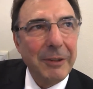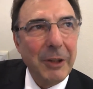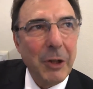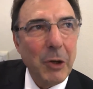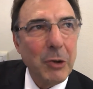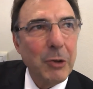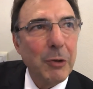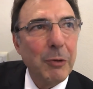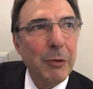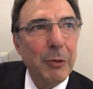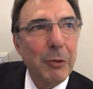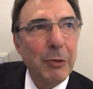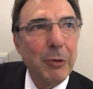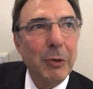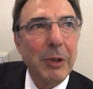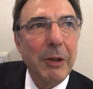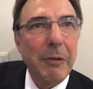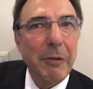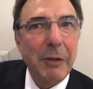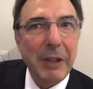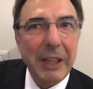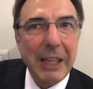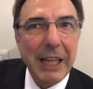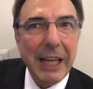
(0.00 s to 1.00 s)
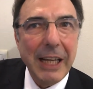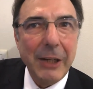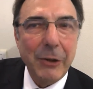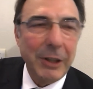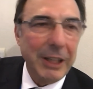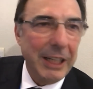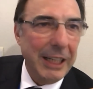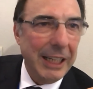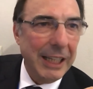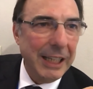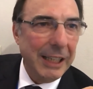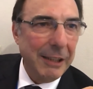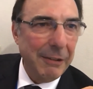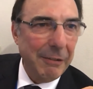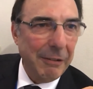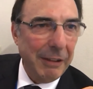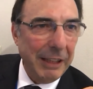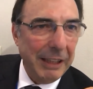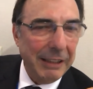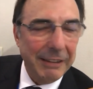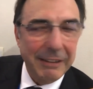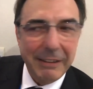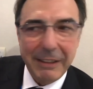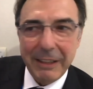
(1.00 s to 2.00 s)
filosofo sudafricano negli anni
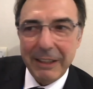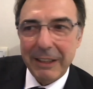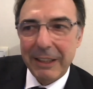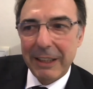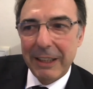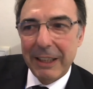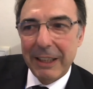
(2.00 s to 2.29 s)
venti